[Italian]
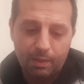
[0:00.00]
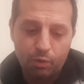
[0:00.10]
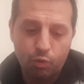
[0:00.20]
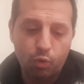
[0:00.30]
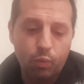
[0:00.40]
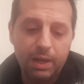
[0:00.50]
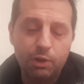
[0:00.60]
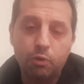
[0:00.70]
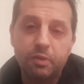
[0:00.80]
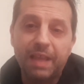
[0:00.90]
con quelli
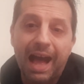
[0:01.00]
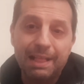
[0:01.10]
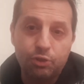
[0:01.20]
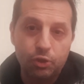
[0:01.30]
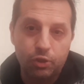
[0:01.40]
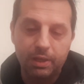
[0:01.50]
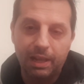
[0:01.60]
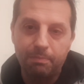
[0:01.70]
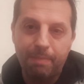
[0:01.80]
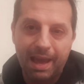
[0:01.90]
nostalgici
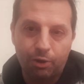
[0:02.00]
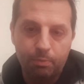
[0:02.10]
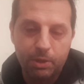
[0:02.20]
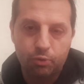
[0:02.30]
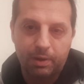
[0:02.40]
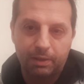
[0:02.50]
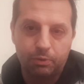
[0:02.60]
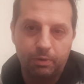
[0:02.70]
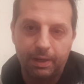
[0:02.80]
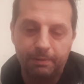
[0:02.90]
del Bergomi
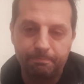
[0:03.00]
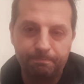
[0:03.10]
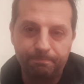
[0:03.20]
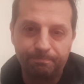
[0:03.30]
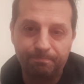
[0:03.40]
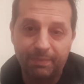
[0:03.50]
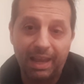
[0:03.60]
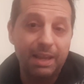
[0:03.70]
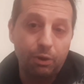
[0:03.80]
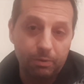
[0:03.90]
giocatore.
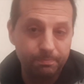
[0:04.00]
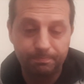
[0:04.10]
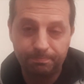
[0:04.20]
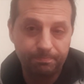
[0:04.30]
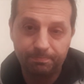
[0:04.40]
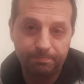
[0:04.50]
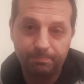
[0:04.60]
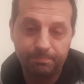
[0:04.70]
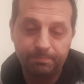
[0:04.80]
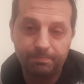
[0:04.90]
Eh no.
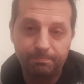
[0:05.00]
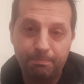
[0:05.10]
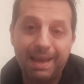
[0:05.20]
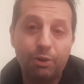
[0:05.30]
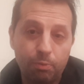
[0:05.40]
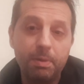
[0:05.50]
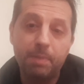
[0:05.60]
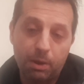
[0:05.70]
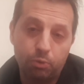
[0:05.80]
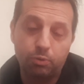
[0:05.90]
Bergomi mi
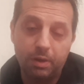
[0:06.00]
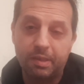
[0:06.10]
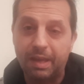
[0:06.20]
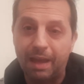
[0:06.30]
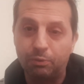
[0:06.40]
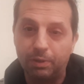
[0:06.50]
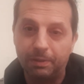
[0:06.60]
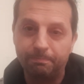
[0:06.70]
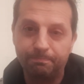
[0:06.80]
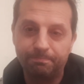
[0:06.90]
ha rotto le
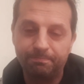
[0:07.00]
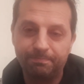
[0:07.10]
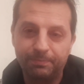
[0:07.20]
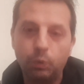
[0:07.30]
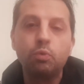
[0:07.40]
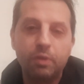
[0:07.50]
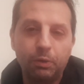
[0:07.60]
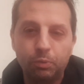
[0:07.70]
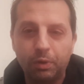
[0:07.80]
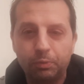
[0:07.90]
scatole. Un
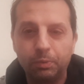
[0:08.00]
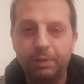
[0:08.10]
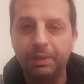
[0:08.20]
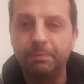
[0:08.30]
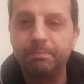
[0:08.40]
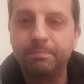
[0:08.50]
saluto a tutti.